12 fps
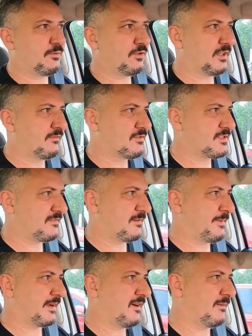Porque você
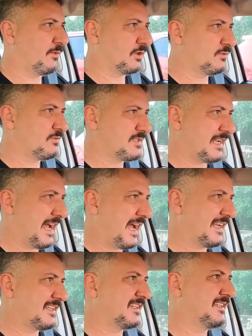vai pegar uma moto
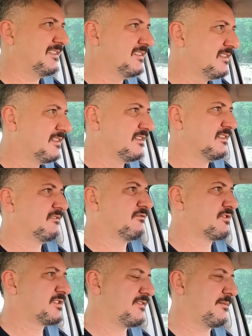usada,
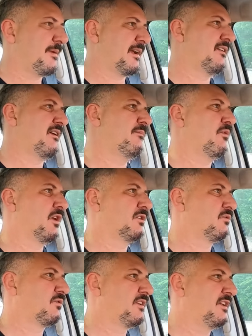você vai pegar uma
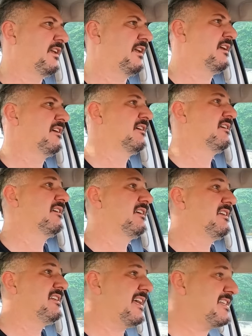moto que
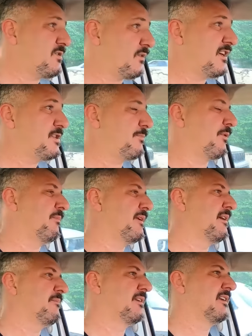e esse é o grande
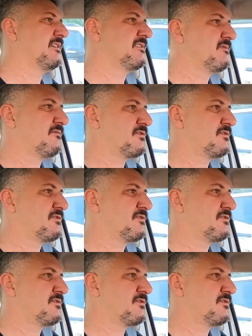problema, né?